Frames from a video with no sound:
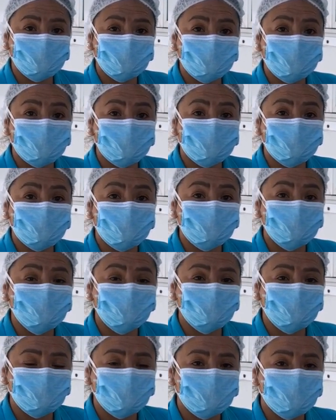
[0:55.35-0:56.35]
dar
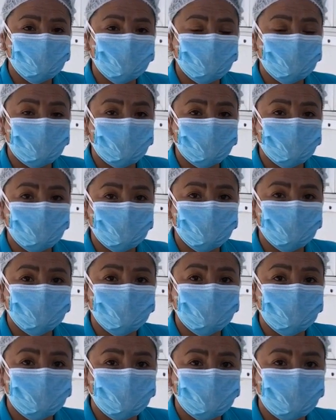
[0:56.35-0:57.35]
atención a las,
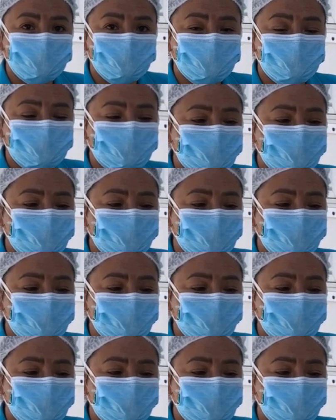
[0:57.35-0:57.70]
personas que están